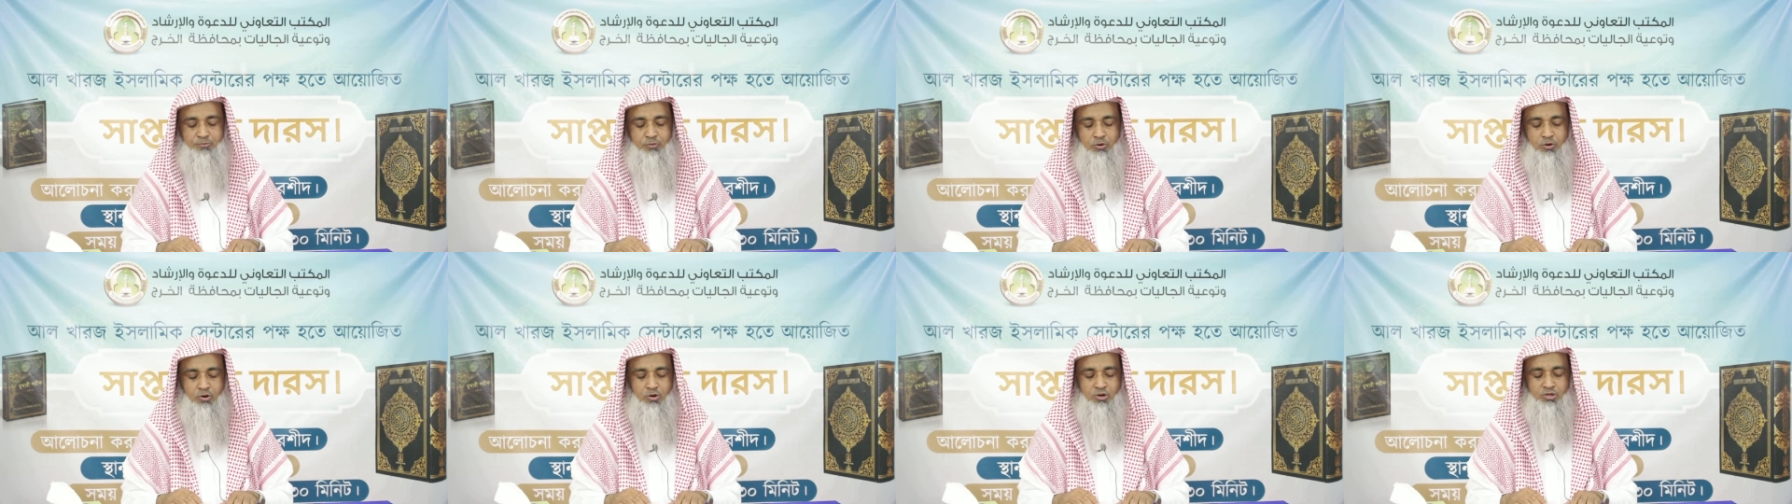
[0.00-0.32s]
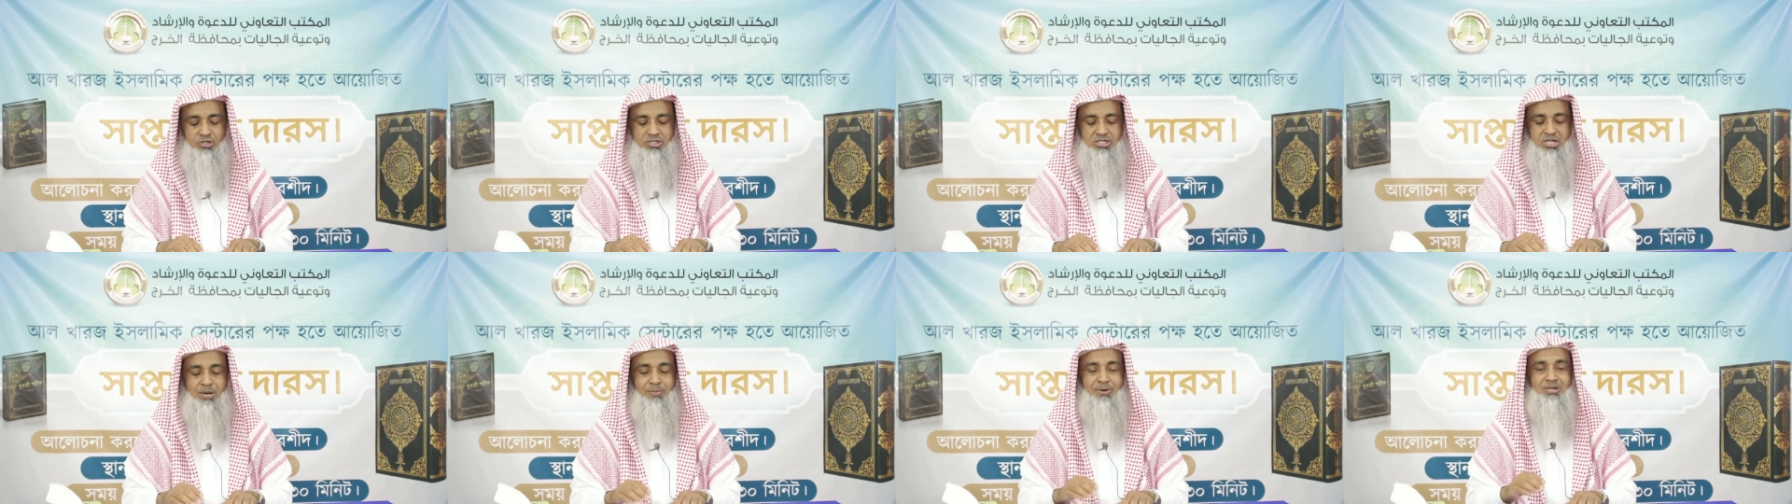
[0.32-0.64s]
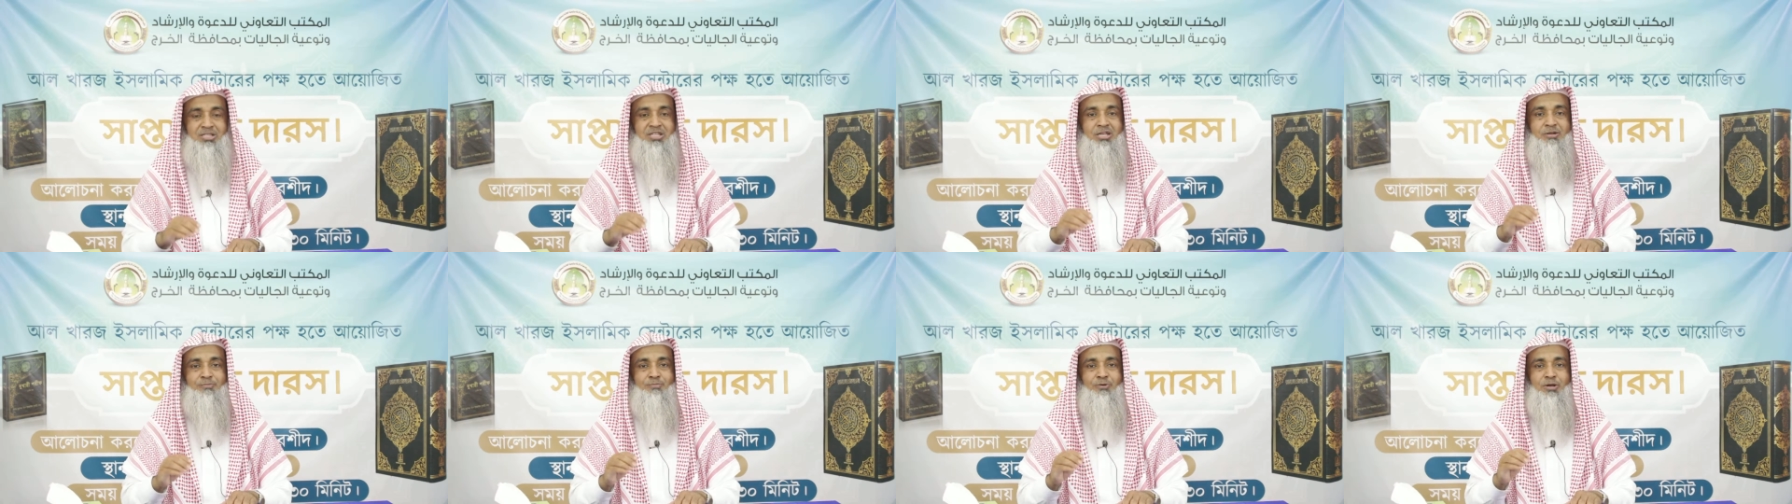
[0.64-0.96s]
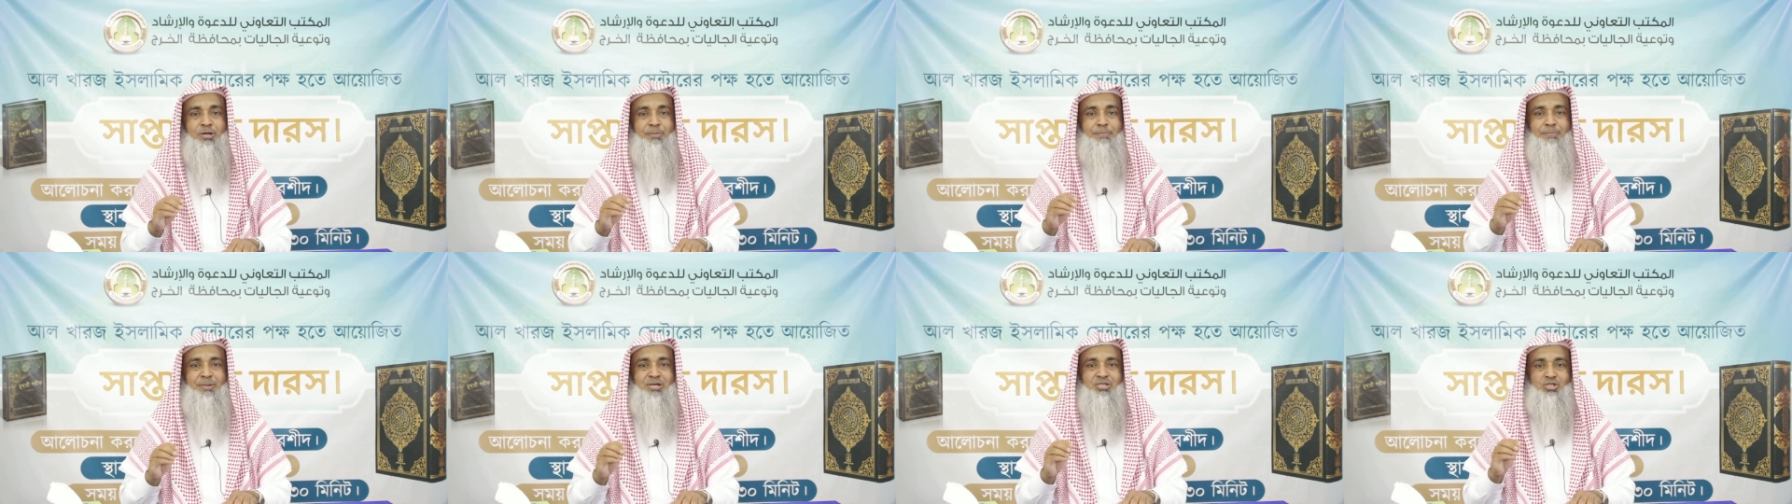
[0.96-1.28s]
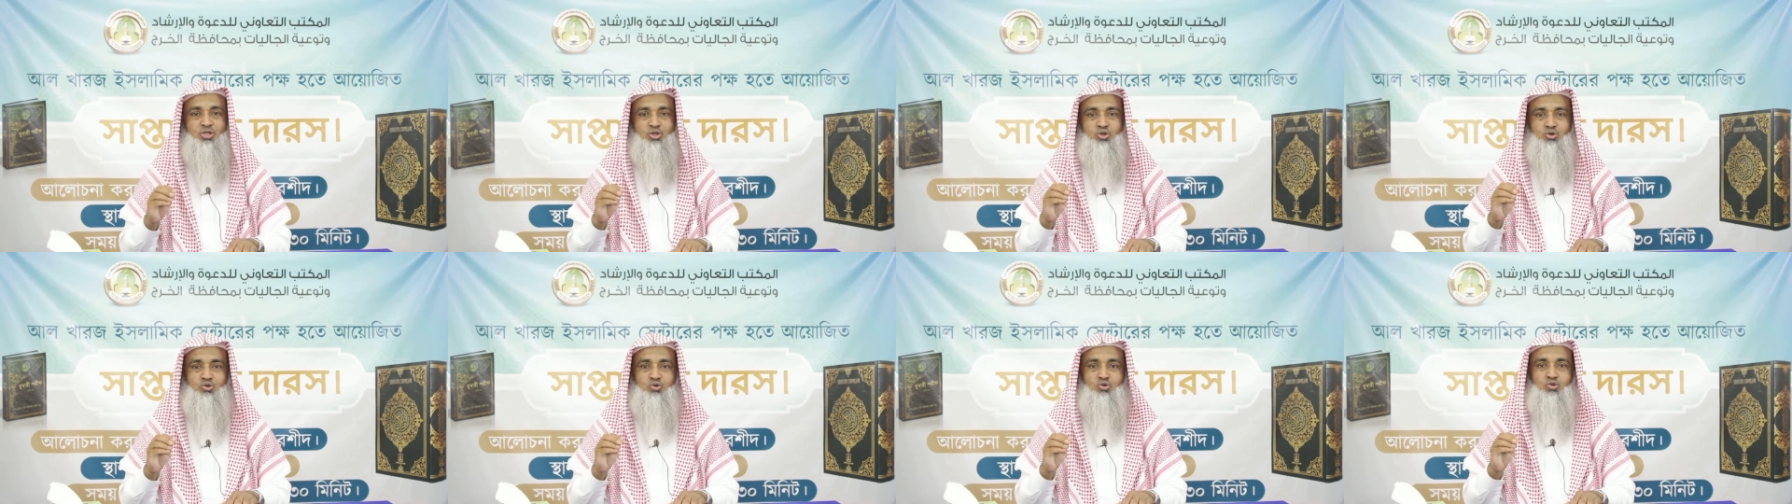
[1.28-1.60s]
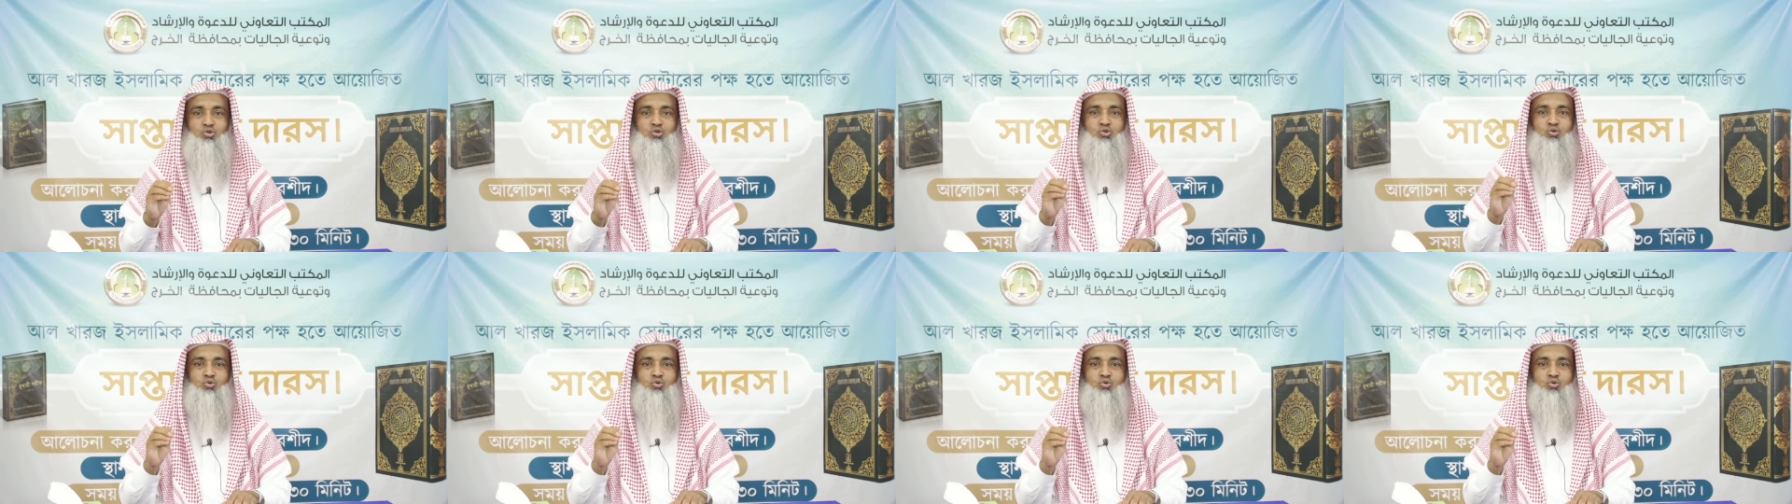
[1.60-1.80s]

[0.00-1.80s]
ফরজ নামাদের পরে মাসনুন